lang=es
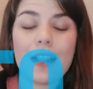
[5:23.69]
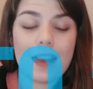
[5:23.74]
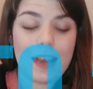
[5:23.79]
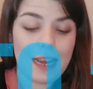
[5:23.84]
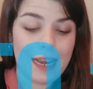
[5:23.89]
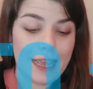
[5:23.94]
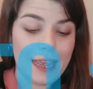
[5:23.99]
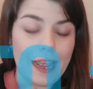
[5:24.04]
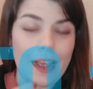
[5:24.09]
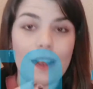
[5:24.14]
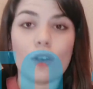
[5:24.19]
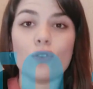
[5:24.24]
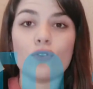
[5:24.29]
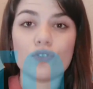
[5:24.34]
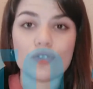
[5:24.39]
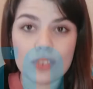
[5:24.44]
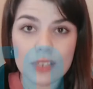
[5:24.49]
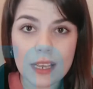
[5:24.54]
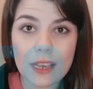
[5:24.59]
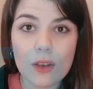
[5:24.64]
les
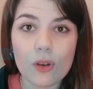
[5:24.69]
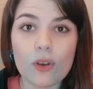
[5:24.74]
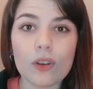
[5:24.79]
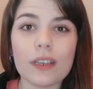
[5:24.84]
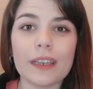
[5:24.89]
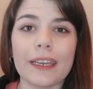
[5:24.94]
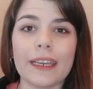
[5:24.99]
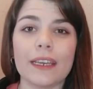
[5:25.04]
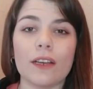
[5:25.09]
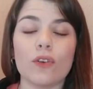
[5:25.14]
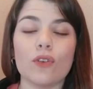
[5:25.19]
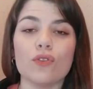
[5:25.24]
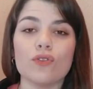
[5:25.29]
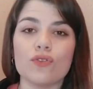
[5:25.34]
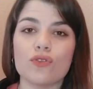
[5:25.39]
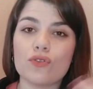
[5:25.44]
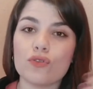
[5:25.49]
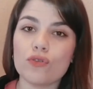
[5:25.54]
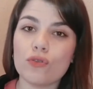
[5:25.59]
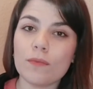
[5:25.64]
aconsejo que
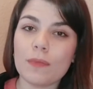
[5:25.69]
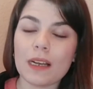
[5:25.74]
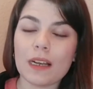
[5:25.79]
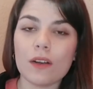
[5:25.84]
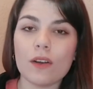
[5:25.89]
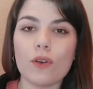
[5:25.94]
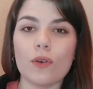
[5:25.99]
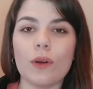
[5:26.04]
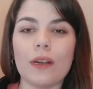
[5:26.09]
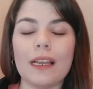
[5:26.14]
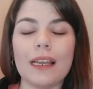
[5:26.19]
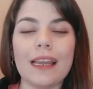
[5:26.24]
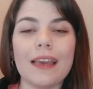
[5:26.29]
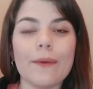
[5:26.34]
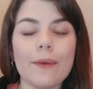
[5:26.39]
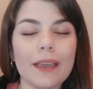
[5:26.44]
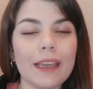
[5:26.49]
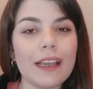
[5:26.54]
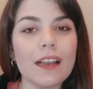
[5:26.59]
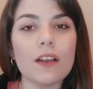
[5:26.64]
consuman o
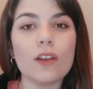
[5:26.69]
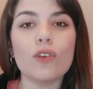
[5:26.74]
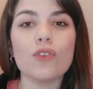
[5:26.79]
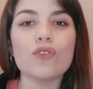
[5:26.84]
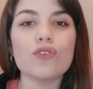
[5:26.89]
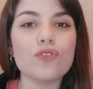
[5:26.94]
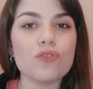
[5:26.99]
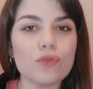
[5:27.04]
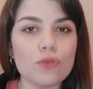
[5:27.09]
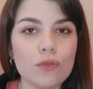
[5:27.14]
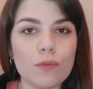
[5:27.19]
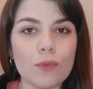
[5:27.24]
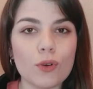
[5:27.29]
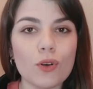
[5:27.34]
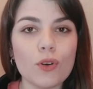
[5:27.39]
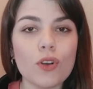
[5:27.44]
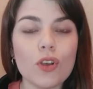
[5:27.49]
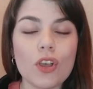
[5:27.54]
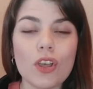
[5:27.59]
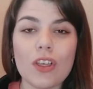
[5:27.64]
eleven el
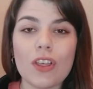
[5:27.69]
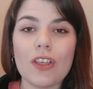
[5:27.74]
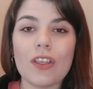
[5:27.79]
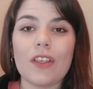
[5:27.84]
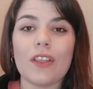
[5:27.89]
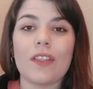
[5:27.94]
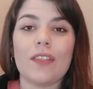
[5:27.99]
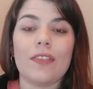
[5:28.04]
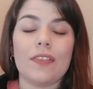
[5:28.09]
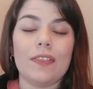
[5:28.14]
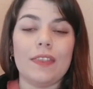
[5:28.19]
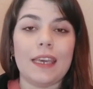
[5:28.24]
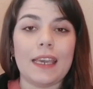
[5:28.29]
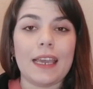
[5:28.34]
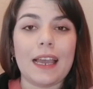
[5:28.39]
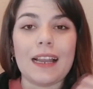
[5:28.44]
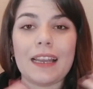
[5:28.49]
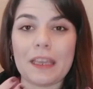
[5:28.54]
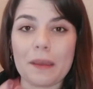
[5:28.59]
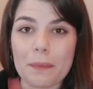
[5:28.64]
consumo de
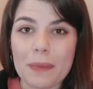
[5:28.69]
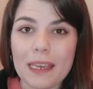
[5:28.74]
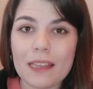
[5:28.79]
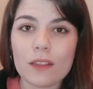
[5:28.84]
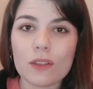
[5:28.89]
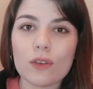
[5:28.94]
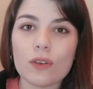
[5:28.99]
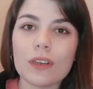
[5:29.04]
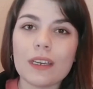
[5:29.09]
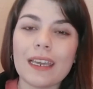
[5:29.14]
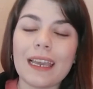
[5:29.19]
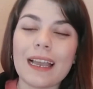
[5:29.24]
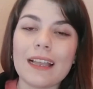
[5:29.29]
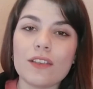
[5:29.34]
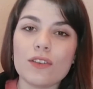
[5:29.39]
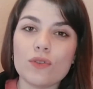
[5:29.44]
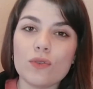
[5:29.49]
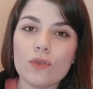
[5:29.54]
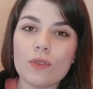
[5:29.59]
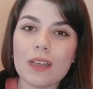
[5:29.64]
alimentos que
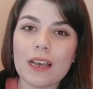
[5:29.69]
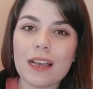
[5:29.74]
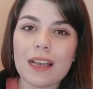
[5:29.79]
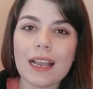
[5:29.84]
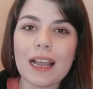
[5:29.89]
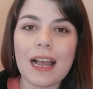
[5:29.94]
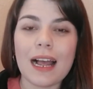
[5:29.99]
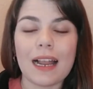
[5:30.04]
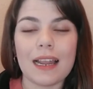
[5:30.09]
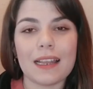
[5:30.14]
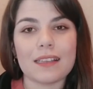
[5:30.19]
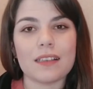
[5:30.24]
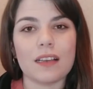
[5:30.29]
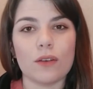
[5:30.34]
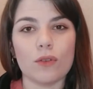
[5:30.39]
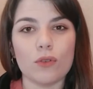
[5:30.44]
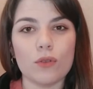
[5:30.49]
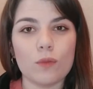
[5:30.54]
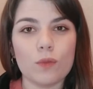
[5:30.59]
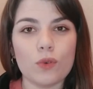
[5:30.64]
ayudan a la
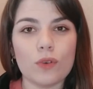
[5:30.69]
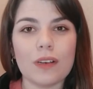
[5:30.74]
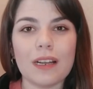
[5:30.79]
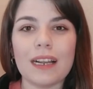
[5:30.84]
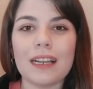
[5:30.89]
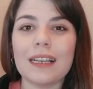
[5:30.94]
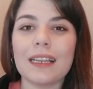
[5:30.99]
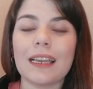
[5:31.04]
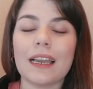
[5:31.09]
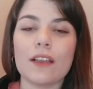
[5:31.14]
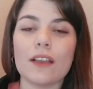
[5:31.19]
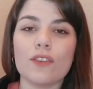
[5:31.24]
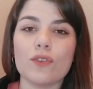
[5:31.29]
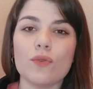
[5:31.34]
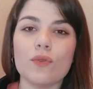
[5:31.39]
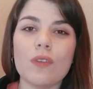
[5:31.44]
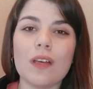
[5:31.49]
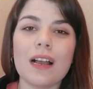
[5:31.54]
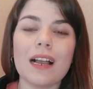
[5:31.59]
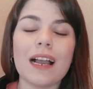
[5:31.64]
salud bucal, que
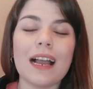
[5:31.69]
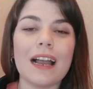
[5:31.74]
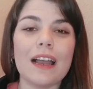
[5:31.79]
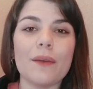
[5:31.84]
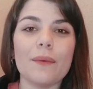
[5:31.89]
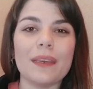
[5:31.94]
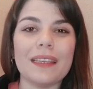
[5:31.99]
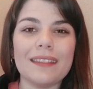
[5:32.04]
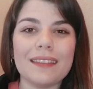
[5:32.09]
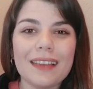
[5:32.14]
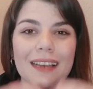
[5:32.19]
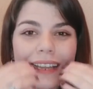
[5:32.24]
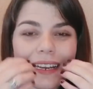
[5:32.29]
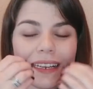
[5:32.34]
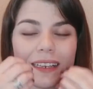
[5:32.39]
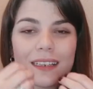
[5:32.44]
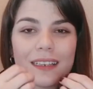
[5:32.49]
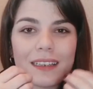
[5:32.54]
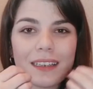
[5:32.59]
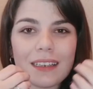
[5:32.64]
ayudan a
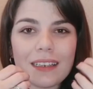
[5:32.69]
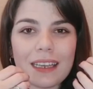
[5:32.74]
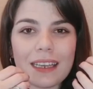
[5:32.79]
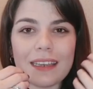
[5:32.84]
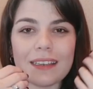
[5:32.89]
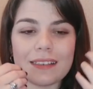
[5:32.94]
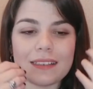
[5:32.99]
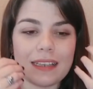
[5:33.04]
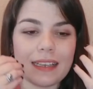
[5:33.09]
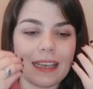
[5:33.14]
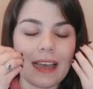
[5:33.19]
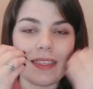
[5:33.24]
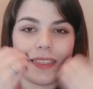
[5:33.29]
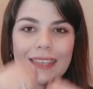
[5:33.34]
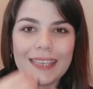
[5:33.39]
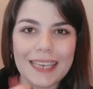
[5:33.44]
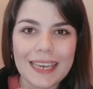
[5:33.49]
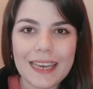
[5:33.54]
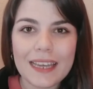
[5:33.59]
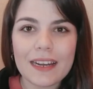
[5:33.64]
evitar que se
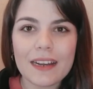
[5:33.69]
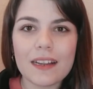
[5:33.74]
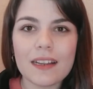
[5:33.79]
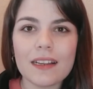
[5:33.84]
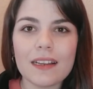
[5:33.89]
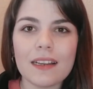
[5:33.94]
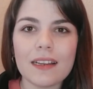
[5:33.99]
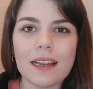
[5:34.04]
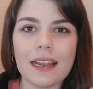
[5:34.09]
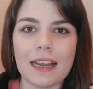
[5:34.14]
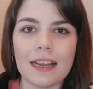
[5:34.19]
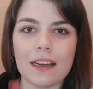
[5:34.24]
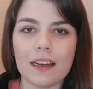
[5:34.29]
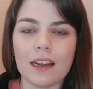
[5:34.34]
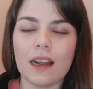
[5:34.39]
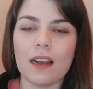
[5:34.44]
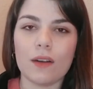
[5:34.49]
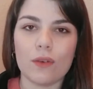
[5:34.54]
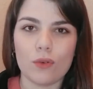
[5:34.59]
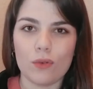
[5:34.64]
adhiera el
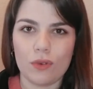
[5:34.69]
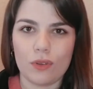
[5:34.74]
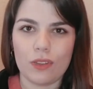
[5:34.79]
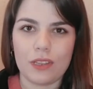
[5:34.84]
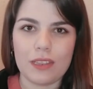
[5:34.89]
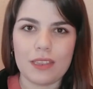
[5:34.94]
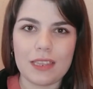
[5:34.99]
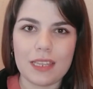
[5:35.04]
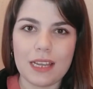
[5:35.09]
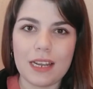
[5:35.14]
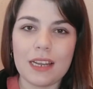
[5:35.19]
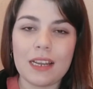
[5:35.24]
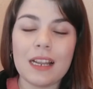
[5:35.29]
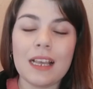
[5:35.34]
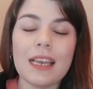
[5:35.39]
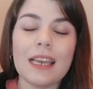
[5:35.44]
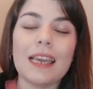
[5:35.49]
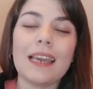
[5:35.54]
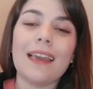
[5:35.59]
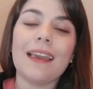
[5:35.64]
cálculo dental
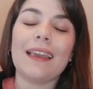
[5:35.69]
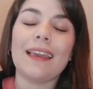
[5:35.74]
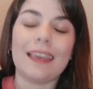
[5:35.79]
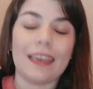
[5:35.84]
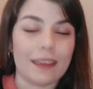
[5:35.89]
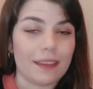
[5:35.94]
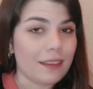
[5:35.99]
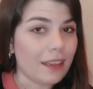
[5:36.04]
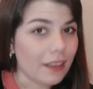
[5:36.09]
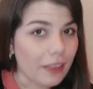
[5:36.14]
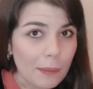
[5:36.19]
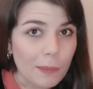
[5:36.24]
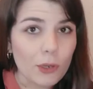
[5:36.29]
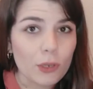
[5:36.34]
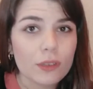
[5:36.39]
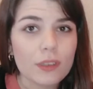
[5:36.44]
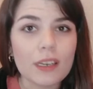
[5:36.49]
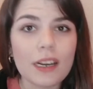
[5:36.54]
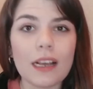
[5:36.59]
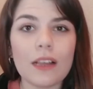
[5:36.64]
y está
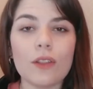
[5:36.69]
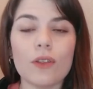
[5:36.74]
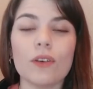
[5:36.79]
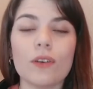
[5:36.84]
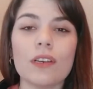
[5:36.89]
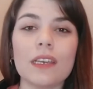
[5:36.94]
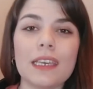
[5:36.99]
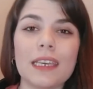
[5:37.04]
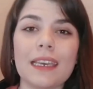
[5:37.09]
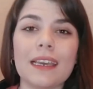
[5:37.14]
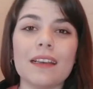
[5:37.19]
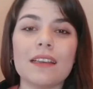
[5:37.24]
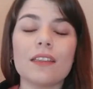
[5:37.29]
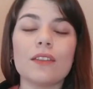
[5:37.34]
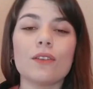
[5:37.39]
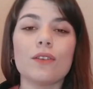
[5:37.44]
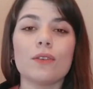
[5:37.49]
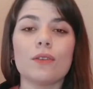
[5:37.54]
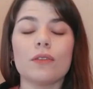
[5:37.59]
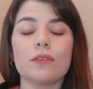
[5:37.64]
demostrado y
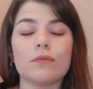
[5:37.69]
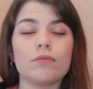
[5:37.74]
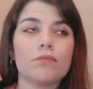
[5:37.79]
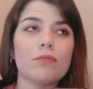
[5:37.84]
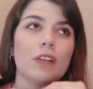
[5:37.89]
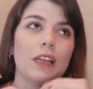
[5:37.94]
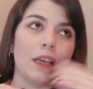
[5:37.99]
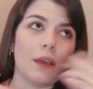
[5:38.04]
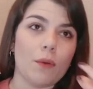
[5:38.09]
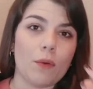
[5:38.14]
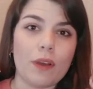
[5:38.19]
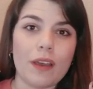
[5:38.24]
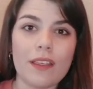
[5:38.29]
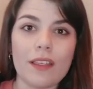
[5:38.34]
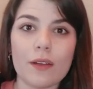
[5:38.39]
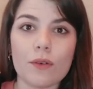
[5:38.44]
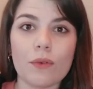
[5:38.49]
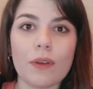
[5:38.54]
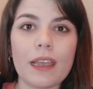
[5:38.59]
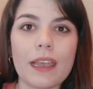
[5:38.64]
esto les voy a
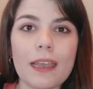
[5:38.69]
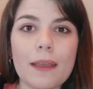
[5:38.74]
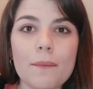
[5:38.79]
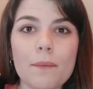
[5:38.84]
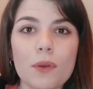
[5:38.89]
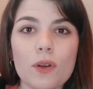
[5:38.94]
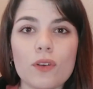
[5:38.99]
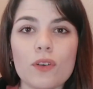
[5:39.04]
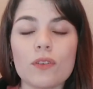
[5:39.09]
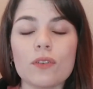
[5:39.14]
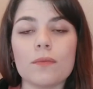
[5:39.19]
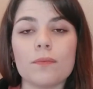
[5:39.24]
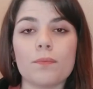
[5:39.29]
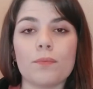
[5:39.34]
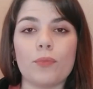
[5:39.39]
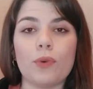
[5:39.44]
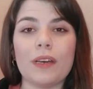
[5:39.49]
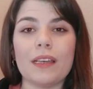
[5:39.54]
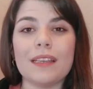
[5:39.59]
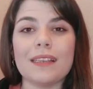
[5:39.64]
dar un ejemplo,
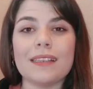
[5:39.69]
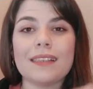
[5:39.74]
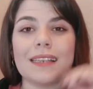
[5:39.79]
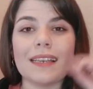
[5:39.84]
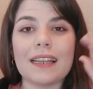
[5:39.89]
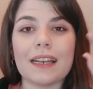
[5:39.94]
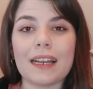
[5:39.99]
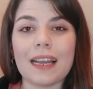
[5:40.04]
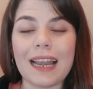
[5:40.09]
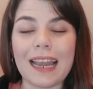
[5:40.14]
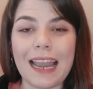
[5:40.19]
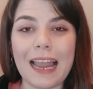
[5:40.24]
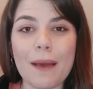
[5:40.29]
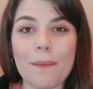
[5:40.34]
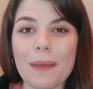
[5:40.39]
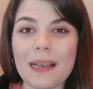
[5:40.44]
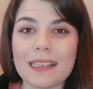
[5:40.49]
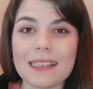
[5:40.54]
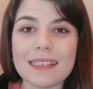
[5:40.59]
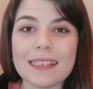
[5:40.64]
puede ser la
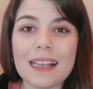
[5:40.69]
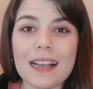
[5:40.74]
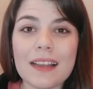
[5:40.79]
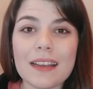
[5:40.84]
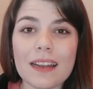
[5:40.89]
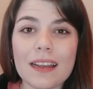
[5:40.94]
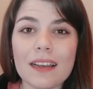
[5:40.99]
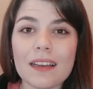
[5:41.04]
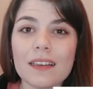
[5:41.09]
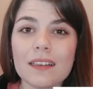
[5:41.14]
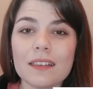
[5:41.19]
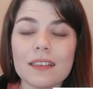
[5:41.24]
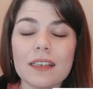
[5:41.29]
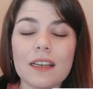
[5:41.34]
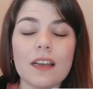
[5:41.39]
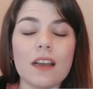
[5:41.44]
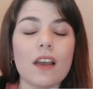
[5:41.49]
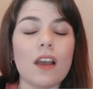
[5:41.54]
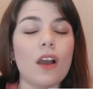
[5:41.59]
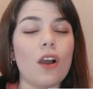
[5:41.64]
manzana,
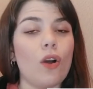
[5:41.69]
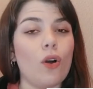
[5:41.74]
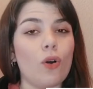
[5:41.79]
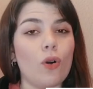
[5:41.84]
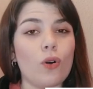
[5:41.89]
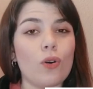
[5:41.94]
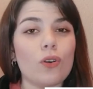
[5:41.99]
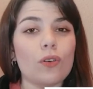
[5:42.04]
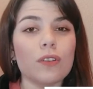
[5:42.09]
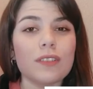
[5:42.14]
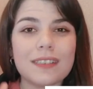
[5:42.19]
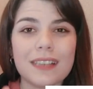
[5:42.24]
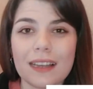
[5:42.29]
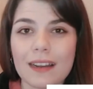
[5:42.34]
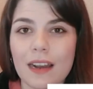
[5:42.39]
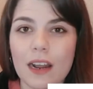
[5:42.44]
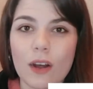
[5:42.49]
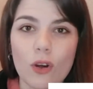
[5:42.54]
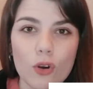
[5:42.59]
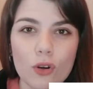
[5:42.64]
o
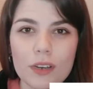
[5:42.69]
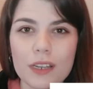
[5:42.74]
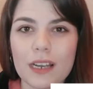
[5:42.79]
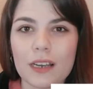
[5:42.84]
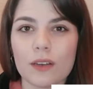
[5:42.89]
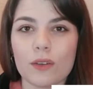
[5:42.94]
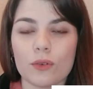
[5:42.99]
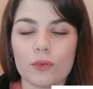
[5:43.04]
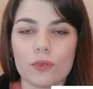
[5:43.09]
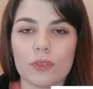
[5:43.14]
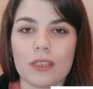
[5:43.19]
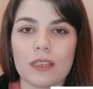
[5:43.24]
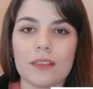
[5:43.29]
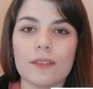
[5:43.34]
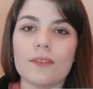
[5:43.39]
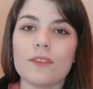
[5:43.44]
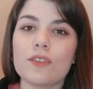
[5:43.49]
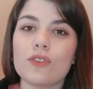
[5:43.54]
zanahoria cruda.